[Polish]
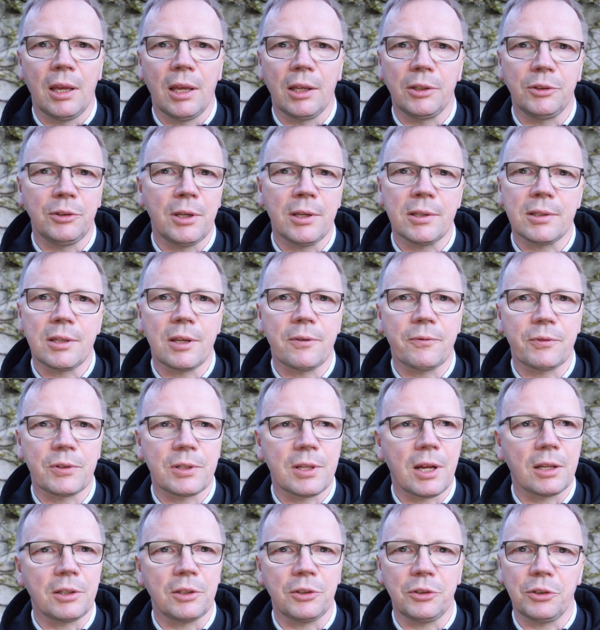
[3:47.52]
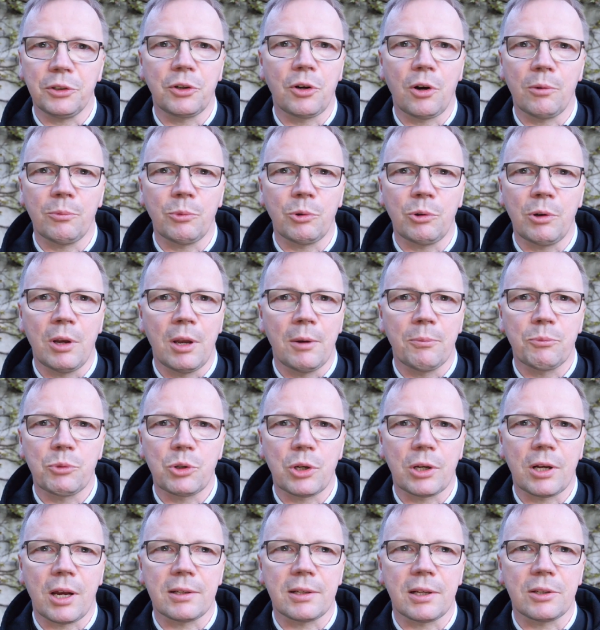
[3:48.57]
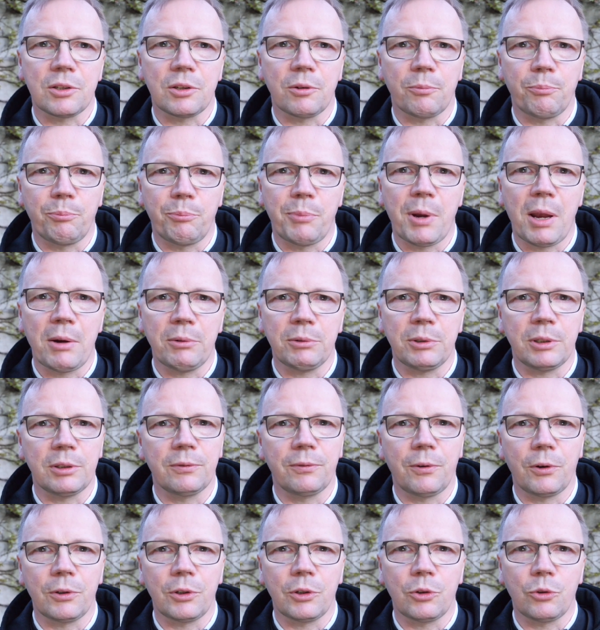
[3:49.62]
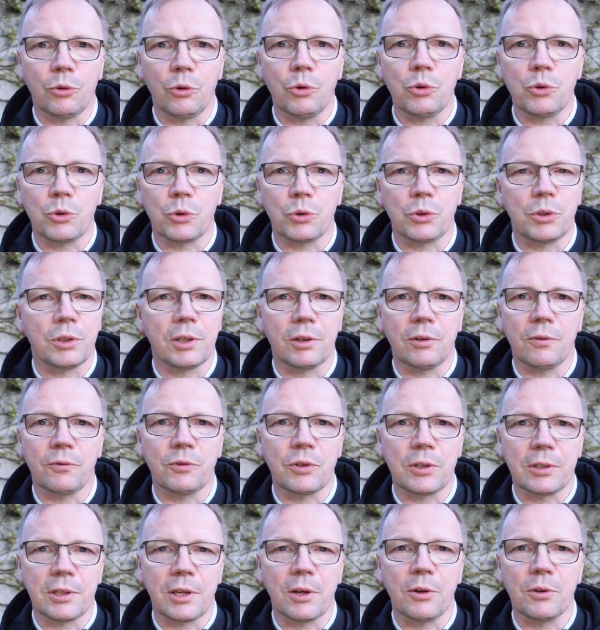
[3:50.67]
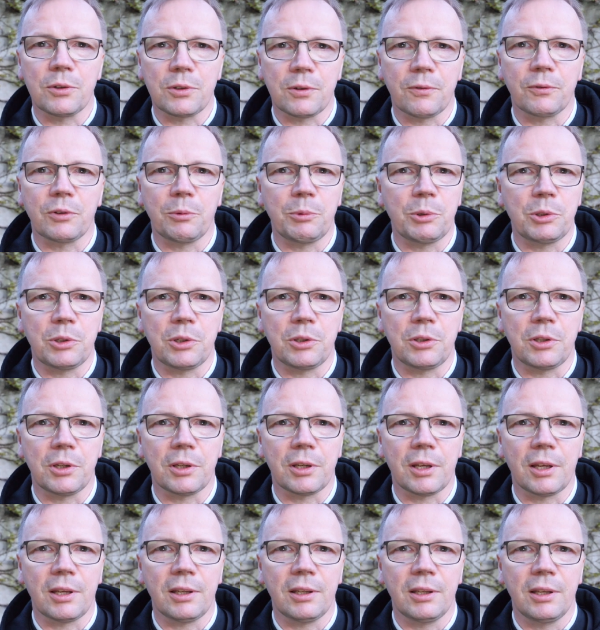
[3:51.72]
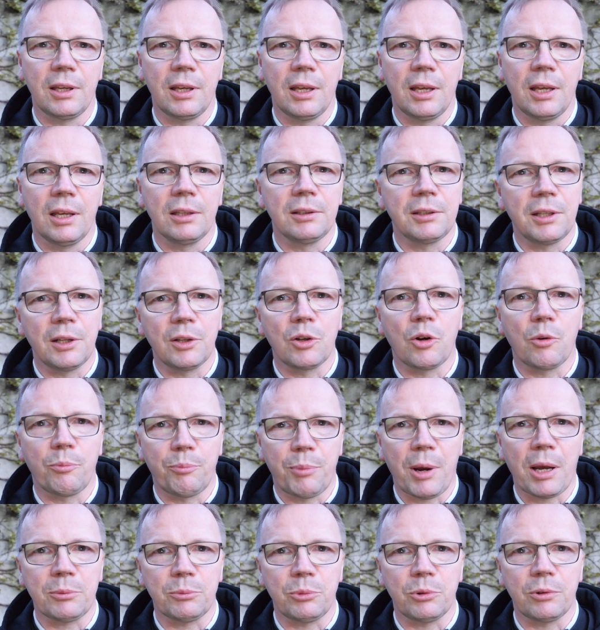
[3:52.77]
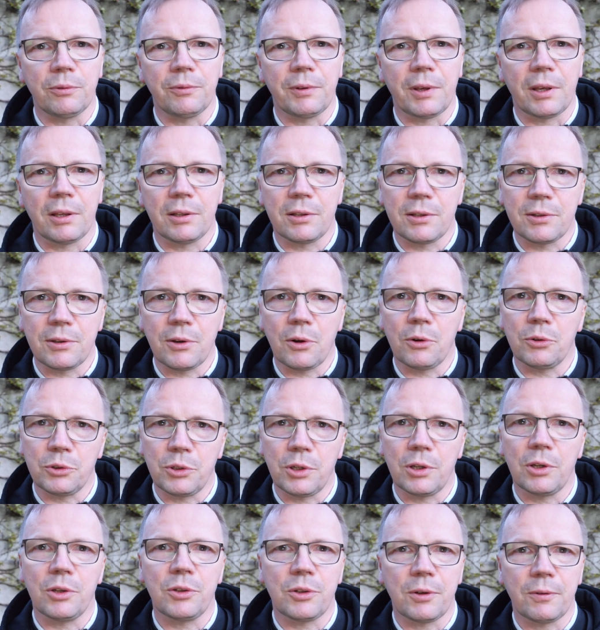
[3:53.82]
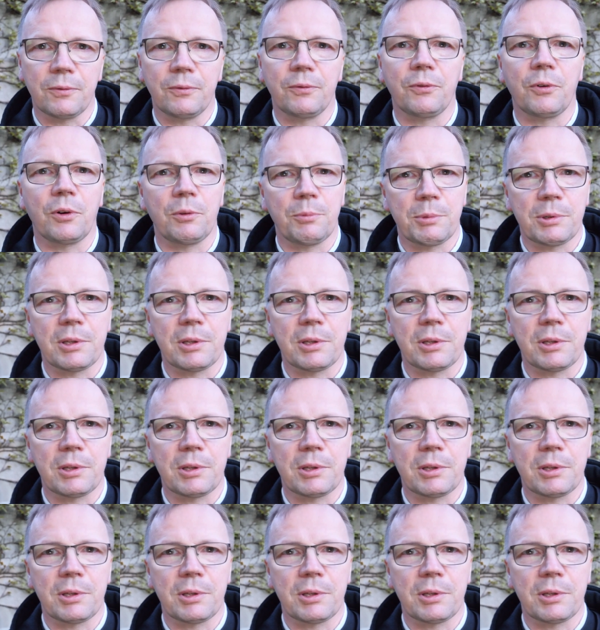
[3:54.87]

Nie jesteś w stanie nikomu przekazać pełni Twoich uczuć i tego wszystkiego, co w Tobie się dzieje, tylko Pan Bóg wie, co dzieje się w Twoim